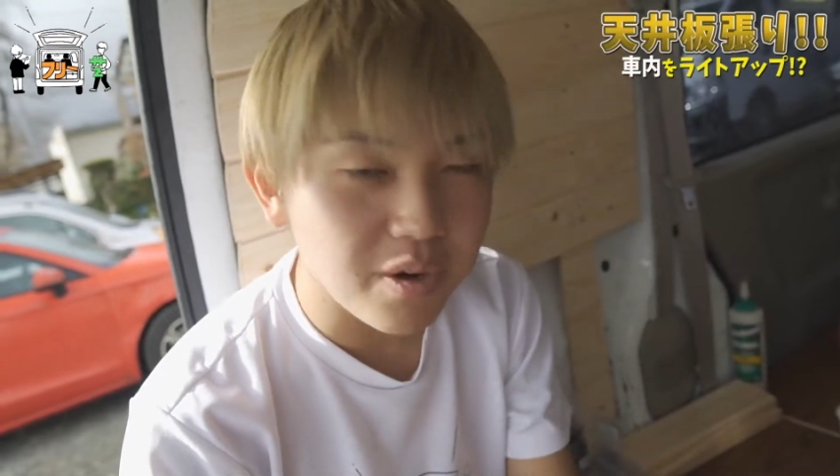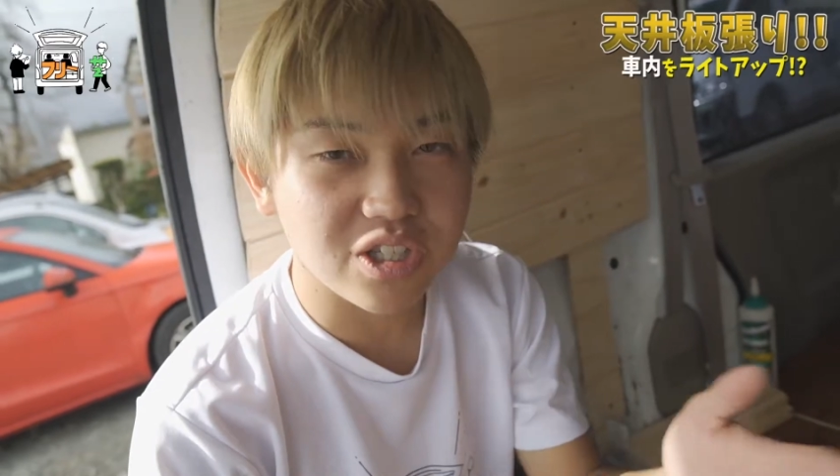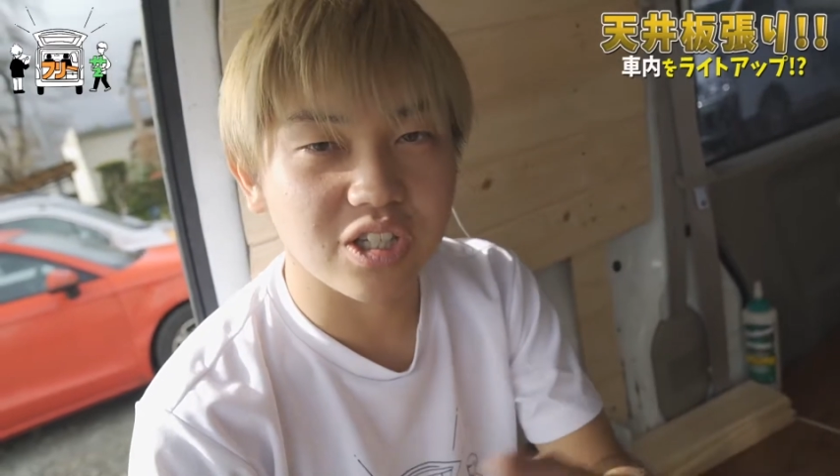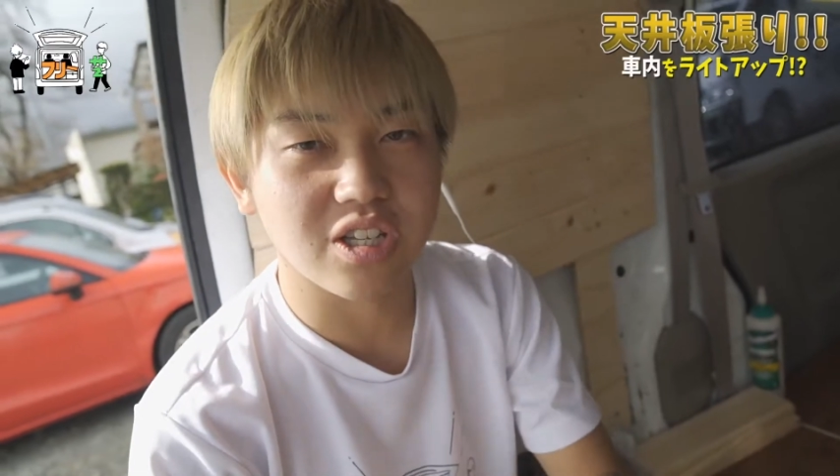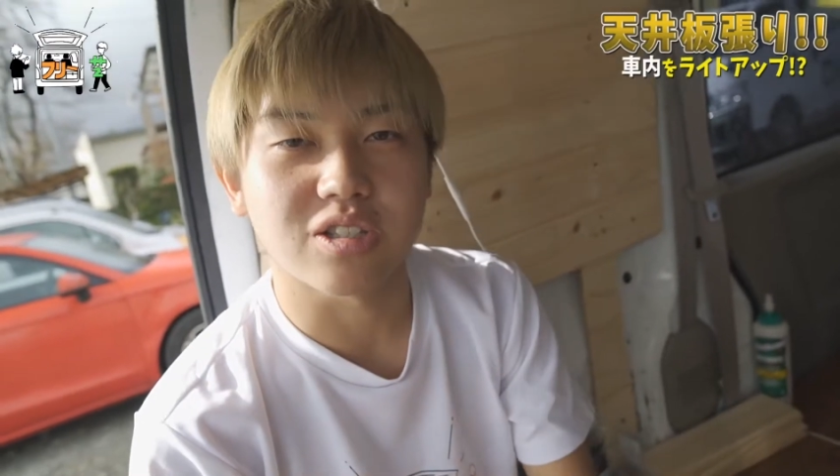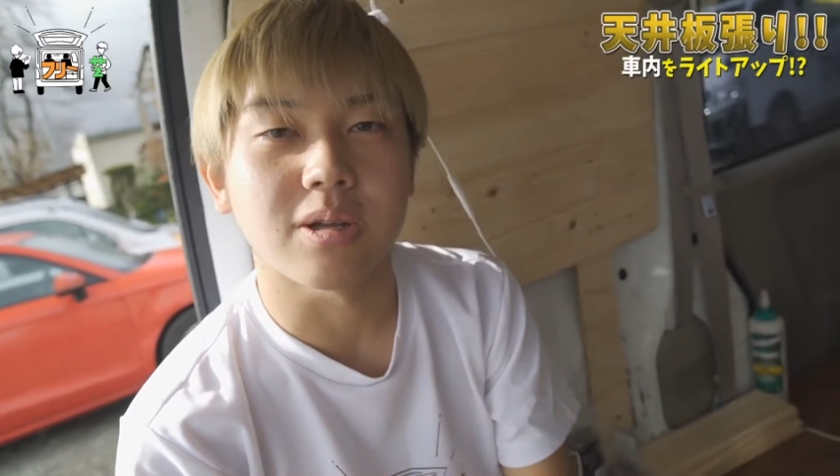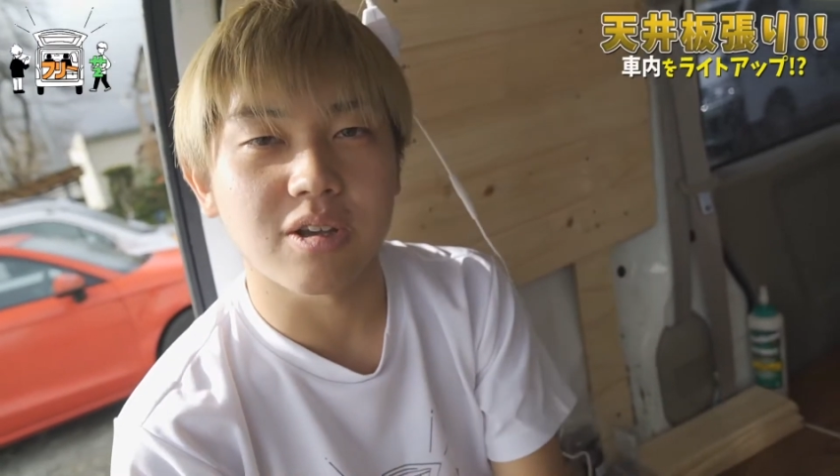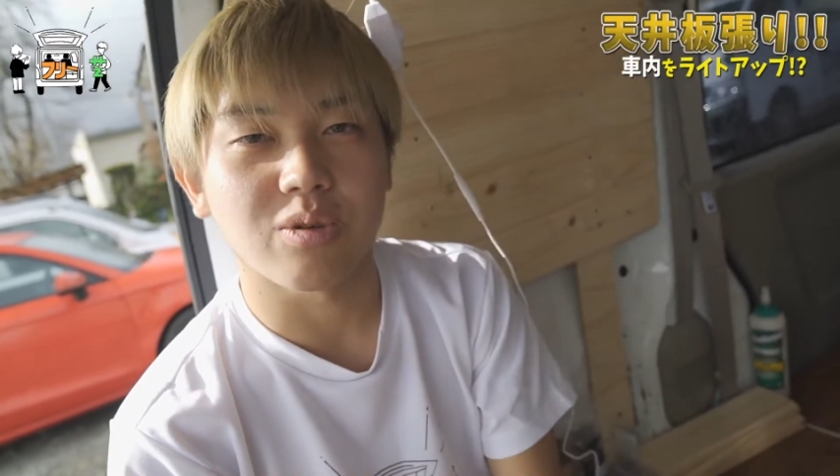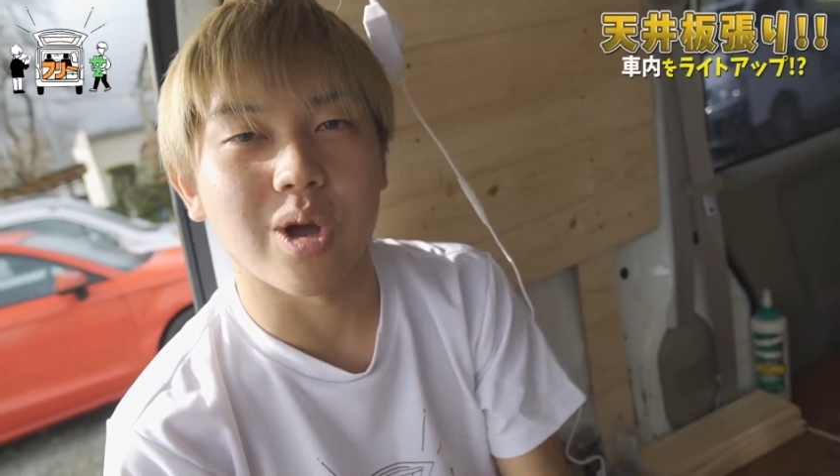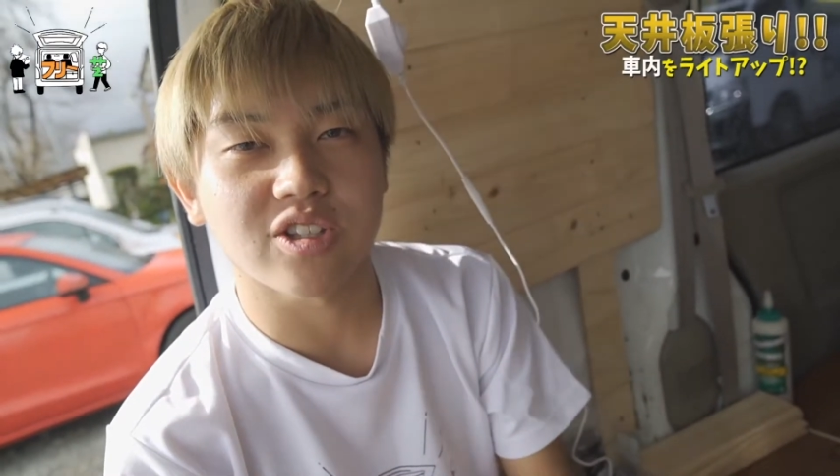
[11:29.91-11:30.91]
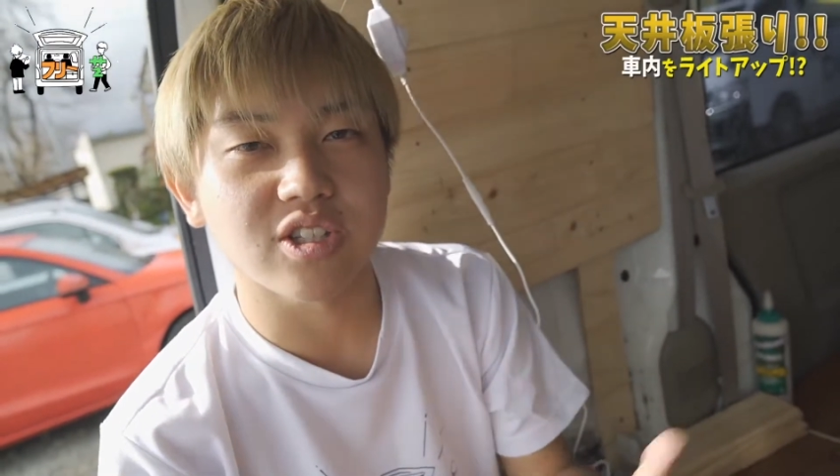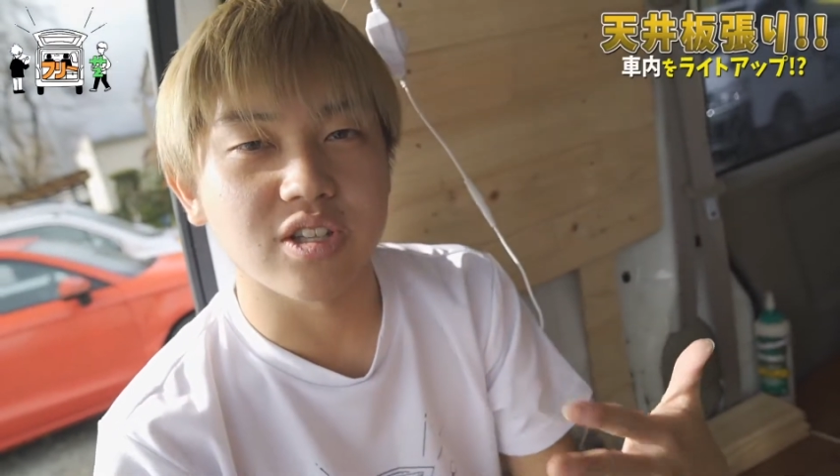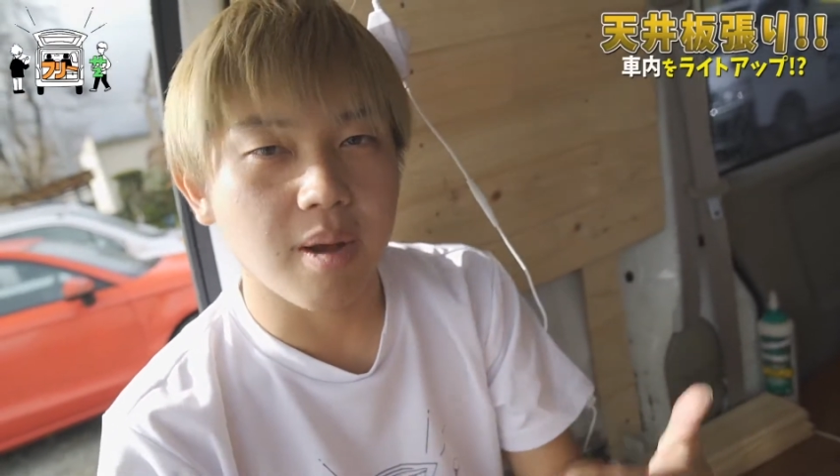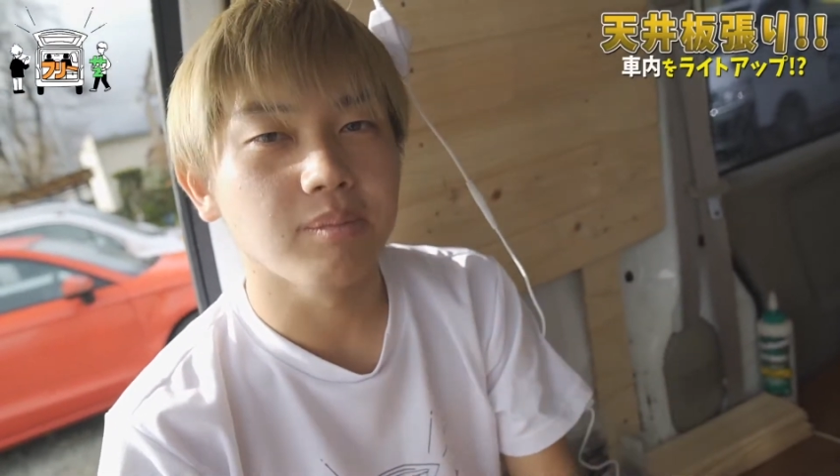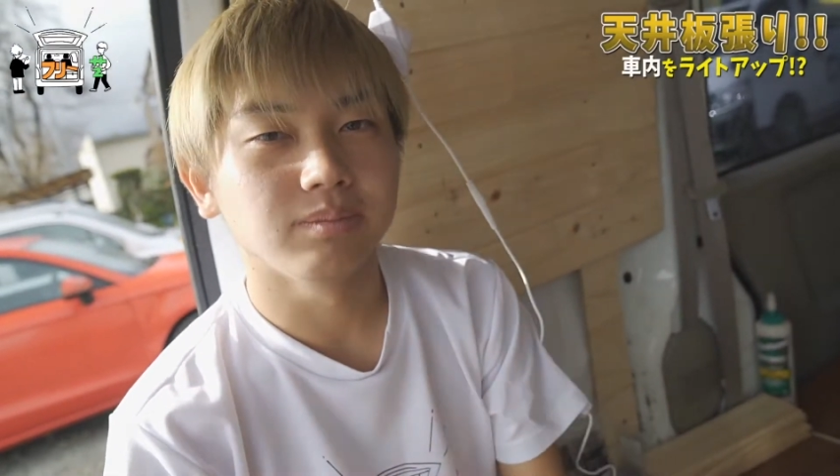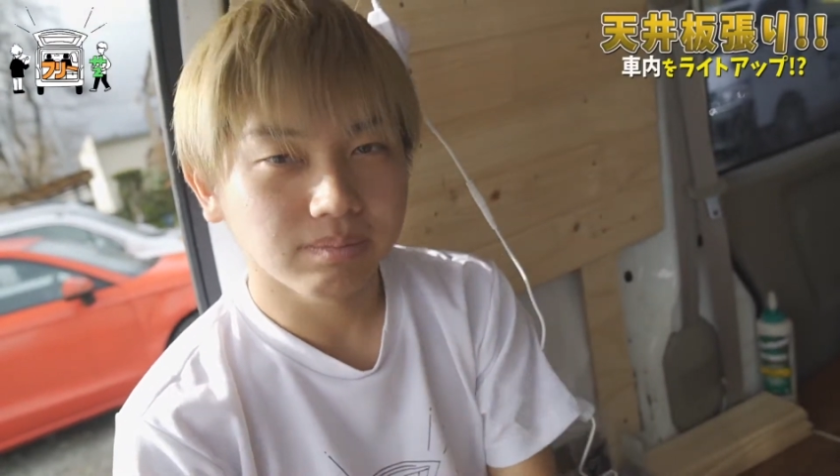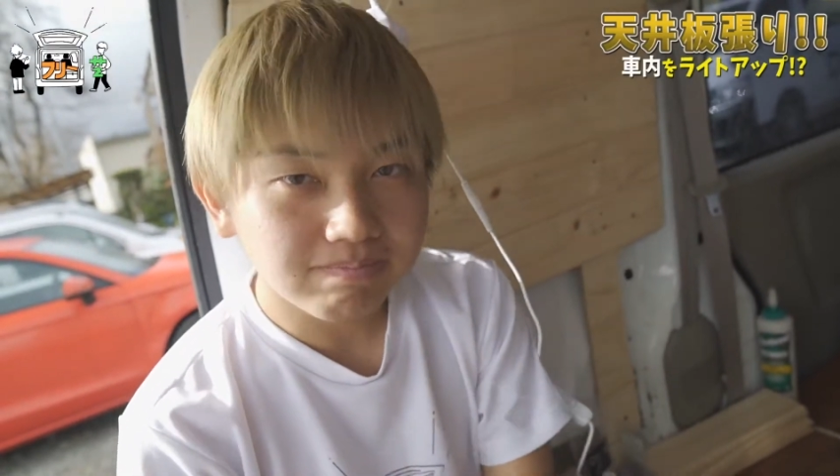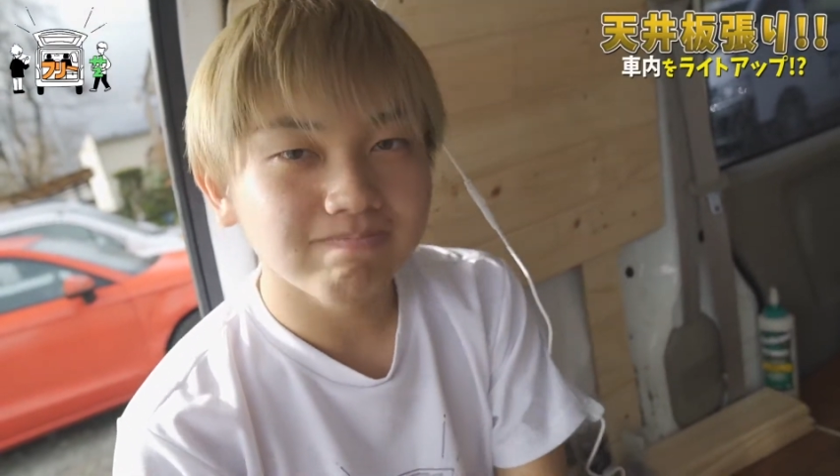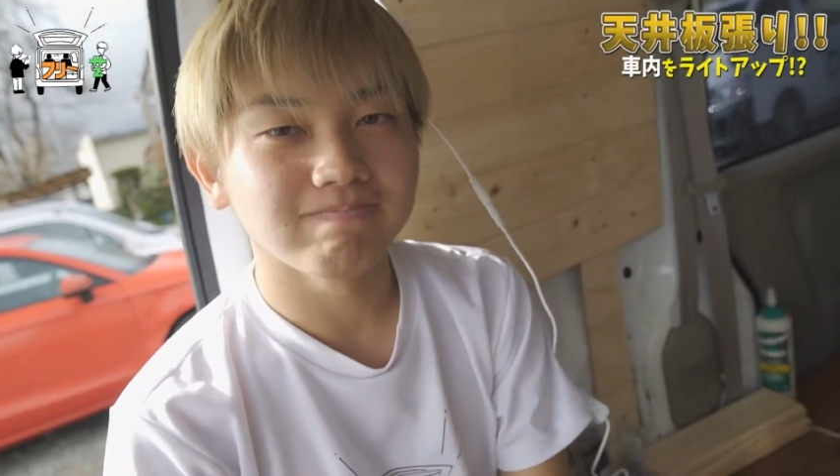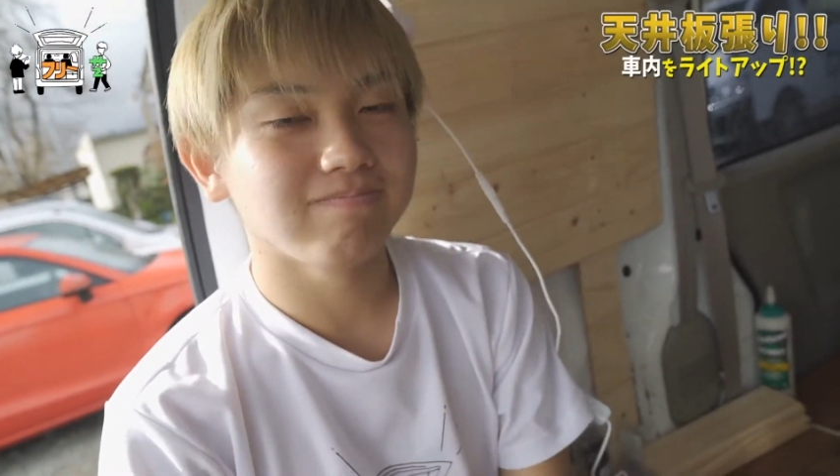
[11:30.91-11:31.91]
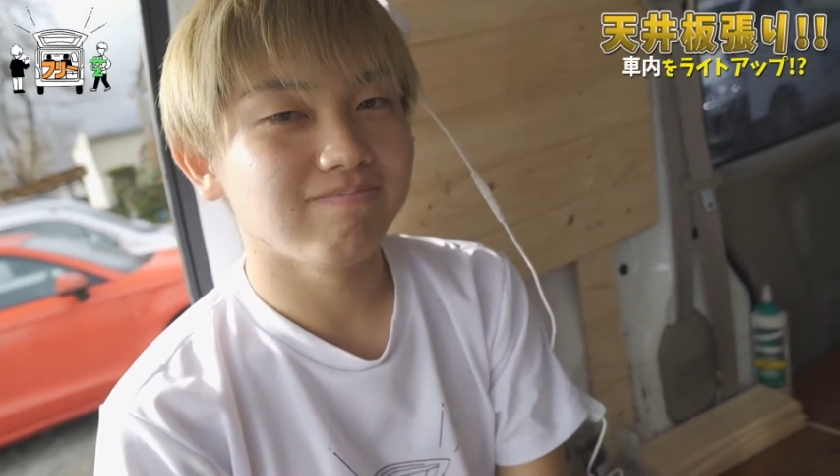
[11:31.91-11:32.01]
ぱりしてていいですね結構熱いんでありがとうございま